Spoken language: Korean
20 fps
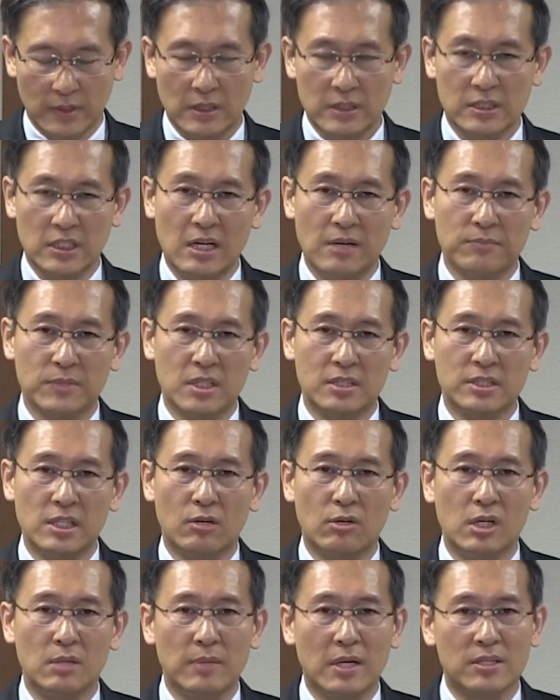사람들의
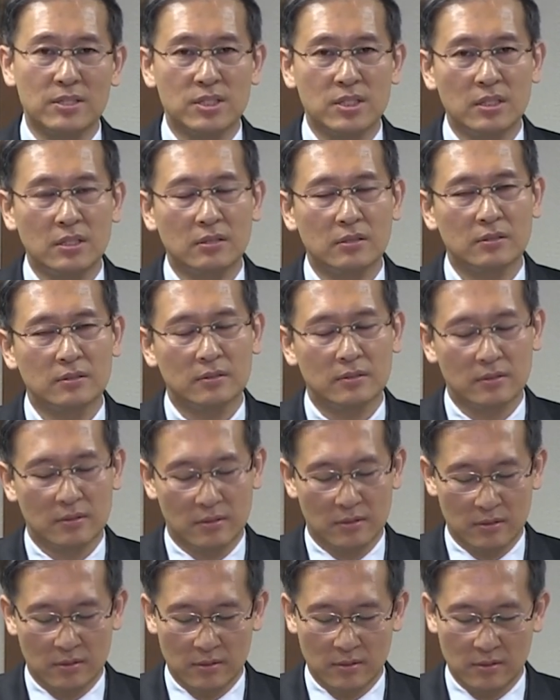생활 방식,
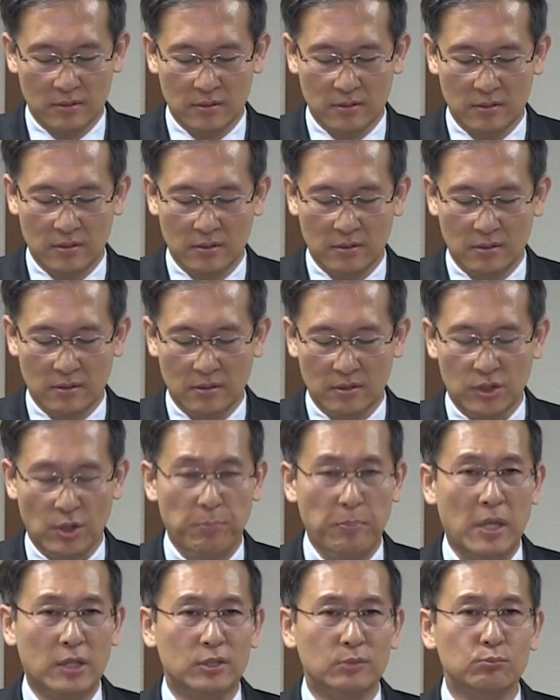
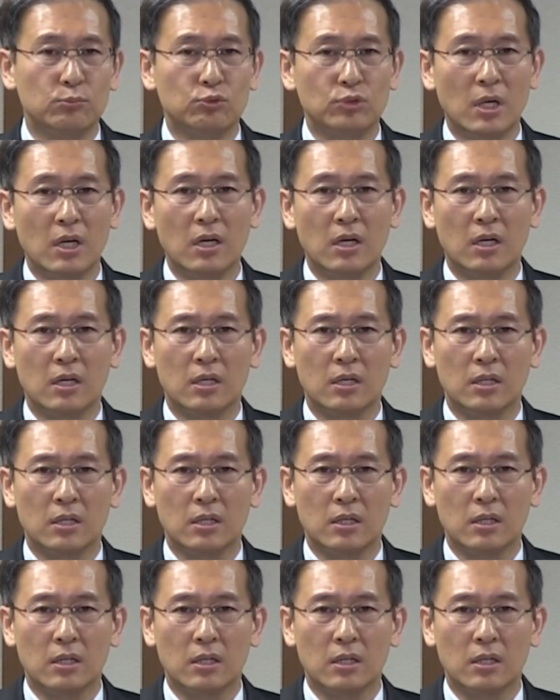접하는 문화,